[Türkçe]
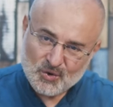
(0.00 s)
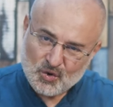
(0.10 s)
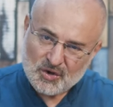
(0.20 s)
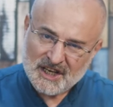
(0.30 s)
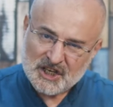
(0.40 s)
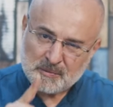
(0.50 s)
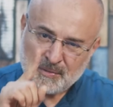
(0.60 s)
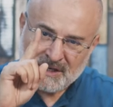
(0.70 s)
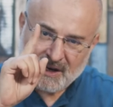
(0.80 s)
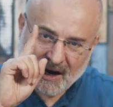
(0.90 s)
güneş
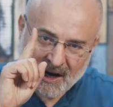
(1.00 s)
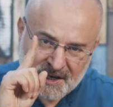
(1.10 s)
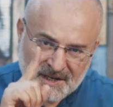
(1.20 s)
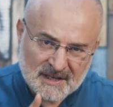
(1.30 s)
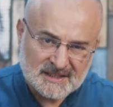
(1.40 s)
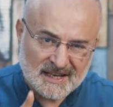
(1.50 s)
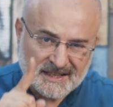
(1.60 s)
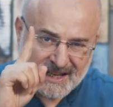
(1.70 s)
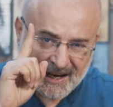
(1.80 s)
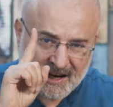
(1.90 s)
bir aynada
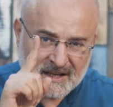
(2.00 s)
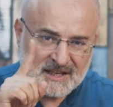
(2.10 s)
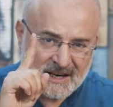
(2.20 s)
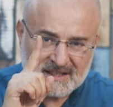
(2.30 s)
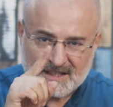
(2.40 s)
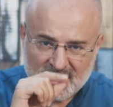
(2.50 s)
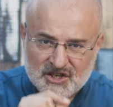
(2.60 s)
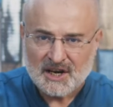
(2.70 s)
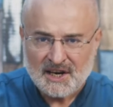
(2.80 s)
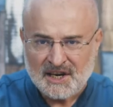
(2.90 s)
ne kadar
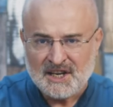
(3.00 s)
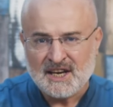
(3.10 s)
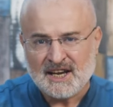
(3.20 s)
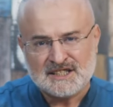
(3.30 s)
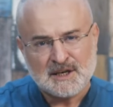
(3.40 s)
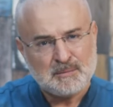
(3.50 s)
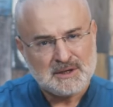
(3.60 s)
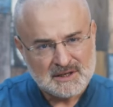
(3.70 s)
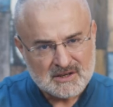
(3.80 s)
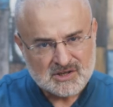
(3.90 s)
tecelli
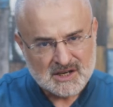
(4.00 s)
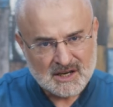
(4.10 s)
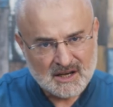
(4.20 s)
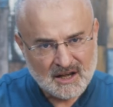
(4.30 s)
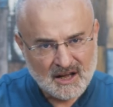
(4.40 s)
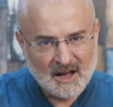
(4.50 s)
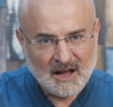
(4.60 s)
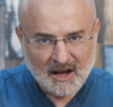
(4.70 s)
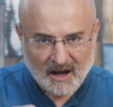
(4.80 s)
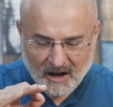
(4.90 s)
edebilirse,
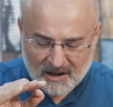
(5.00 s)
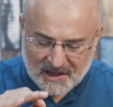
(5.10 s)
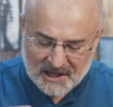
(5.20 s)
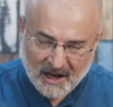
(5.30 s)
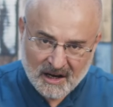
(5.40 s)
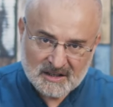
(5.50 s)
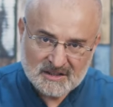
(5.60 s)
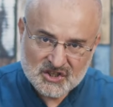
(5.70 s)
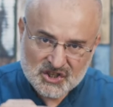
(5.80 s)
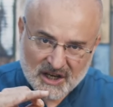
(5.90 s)

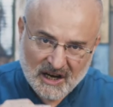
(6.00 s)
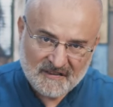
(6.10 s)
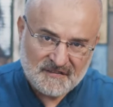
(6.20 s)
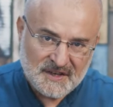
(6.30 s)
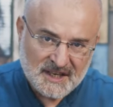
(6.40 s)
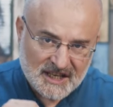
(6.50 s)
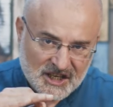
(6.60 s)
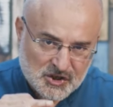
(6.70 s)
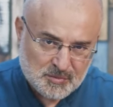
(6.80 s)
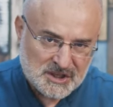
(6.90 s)
Allah'ın Şafi
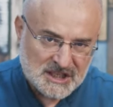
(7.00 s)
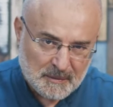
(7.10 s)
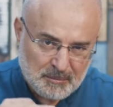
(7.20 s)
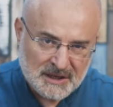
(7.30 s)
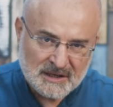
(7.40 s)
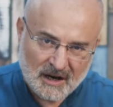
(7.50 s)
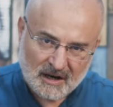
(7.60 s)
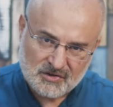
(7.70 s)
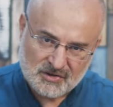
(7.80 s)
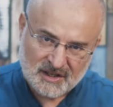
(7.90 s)
ismi de bir
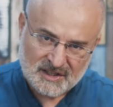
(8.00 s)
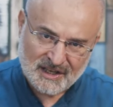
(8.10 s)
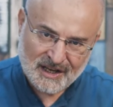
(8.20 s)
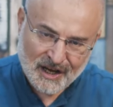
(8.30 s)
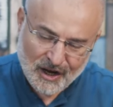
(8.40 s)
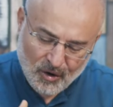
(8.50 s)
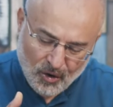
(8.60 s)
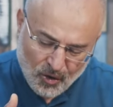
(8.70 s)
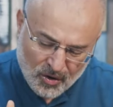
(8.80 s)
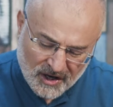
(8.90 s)
hastada
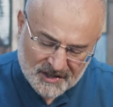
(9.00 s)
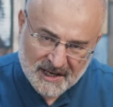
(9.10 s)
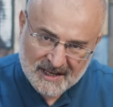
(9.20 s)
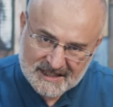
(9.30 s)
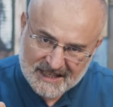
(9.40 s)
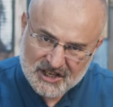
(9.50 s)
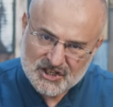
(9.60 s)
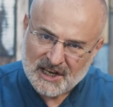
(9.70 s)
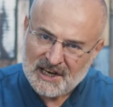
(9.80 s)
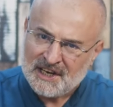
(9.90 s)
o kadar
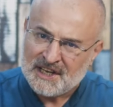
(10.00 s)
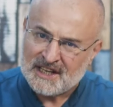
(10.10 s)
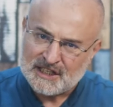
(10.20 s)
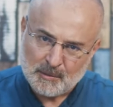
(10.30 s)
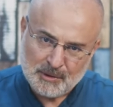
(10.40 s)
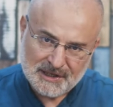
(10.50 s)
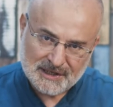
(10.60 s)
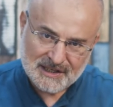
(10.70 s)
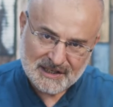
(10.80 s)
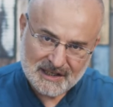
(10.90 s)
tecelli edebilir